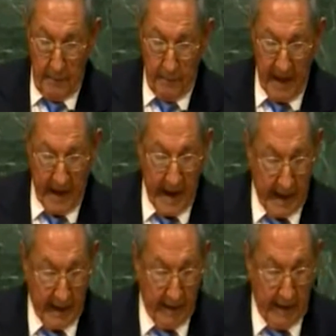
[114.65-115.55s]
para
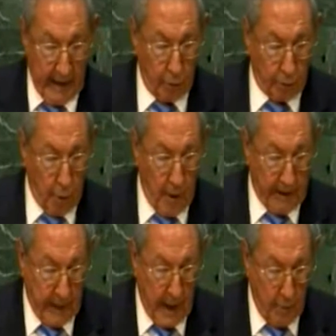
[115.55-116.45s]
agredir a otros
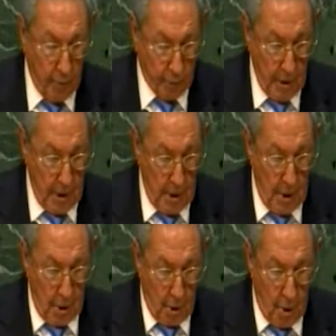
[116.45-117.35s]
estados,
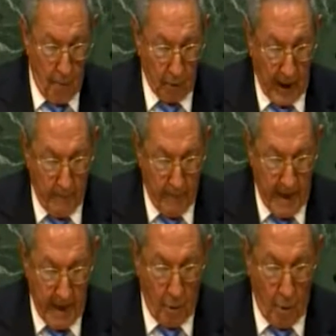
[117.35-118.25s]
como
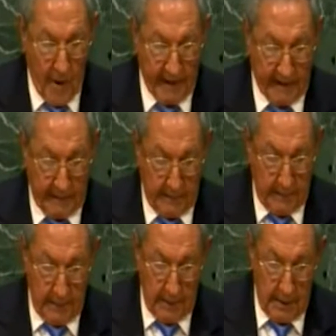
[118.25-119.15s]
también lo es
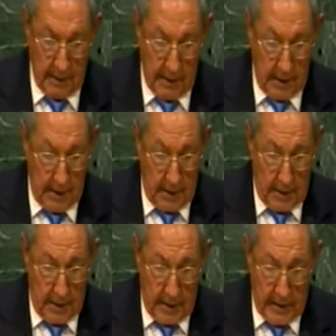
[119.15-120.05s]

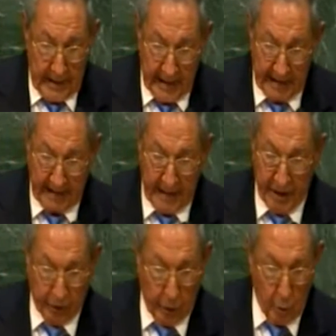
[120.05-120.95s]
que se
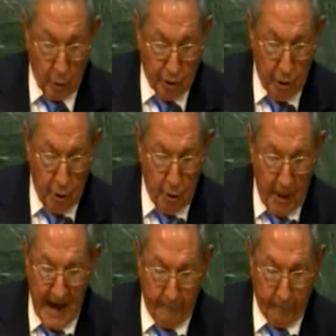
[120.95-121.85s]
distorsione la